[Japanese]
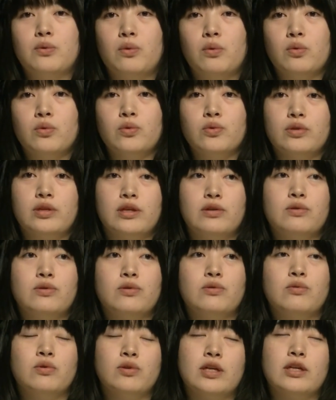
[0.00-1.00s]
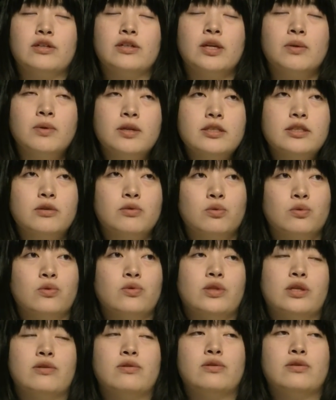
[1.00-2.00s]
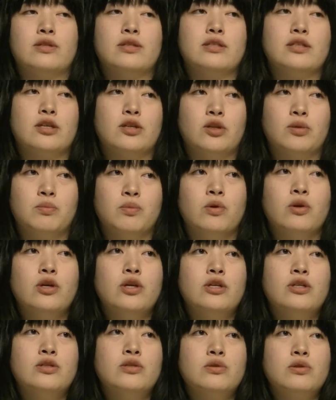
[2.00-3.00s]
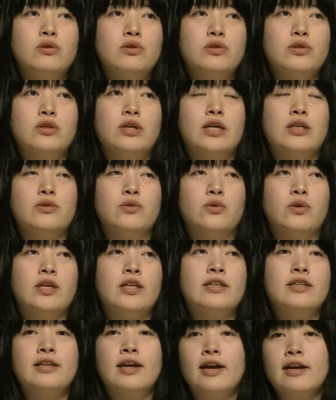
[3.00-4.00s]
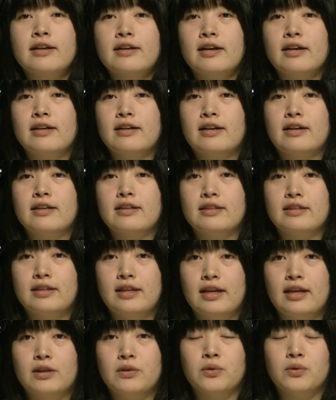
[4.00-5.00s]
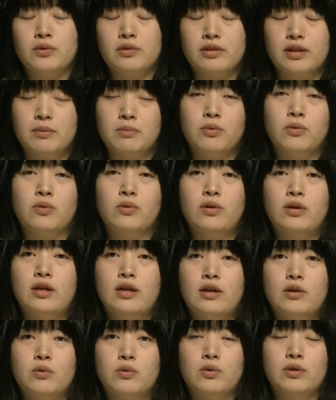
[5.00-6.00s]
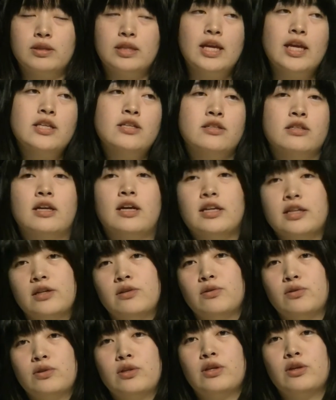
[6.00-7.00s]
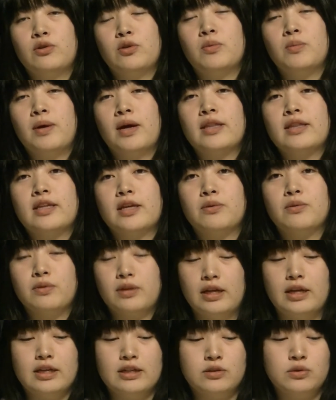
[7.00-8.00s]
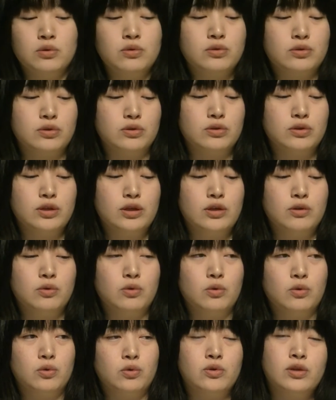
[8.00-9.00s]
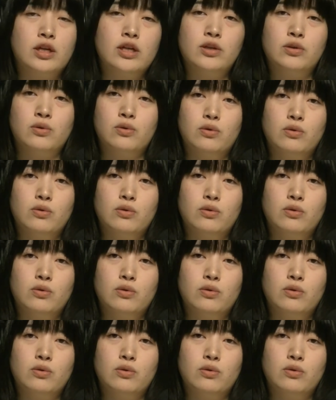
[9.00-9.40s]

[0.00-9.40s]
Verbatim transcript: 踊っていく、音楽に合わせて踊っていくんですけれども、すごく一体感があって、とってもこう手つないでるっていうのもあったので、すごくこうお隣